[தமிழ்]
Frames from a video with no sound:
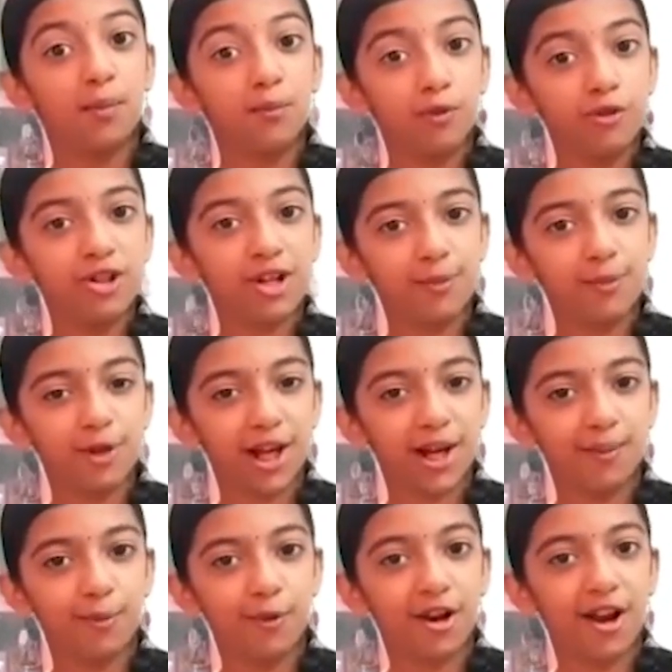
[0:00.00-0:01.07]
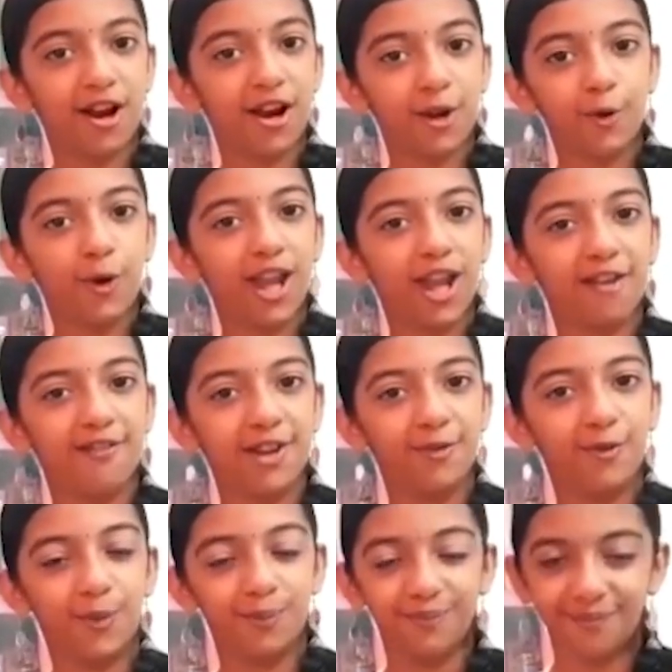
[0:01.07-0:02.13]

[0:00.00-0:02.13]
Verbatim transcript: மூன்றாம் உலக போரான நோயை வெல்வோம்